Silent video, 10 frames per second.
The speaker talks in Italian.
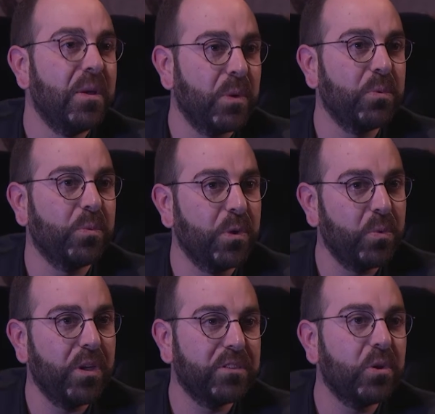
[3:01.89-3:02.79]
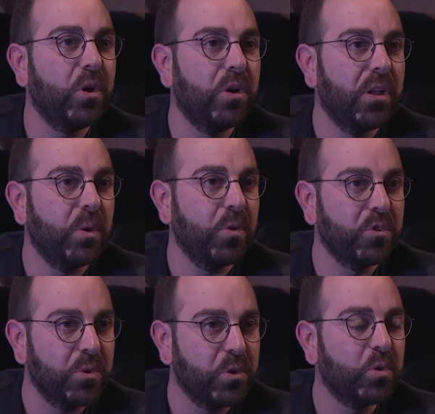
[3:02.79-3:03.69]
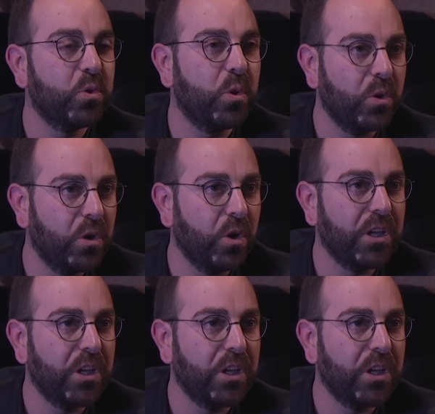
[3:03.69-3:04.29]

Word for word: proprio per questo lo, questo prodotto l'ho, l'ho